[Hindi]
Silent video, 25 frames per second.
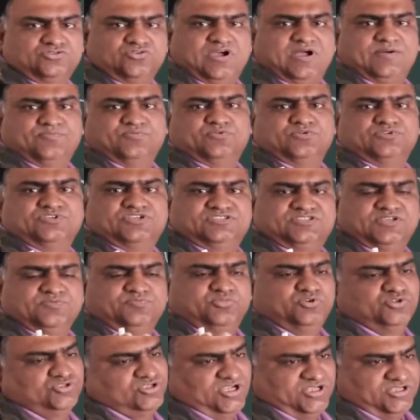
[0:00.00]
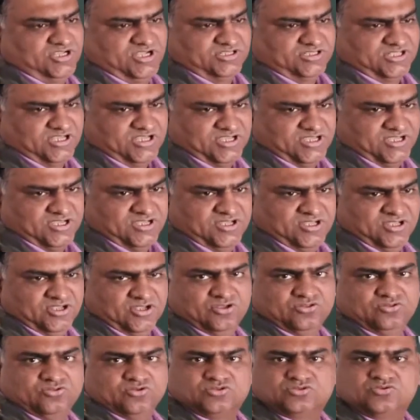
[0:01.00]
जो आपको जैसे पूछा जाता है
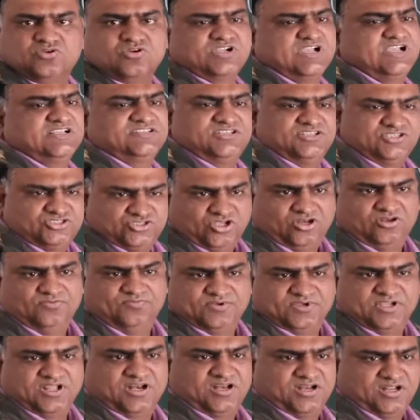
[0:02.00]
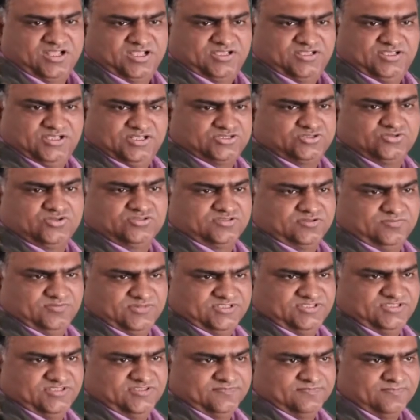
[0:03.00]
तो उसको कैसे सॉल्व करना है इसको
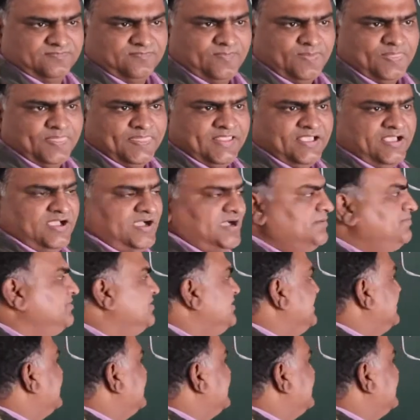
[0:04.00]
समझिए अब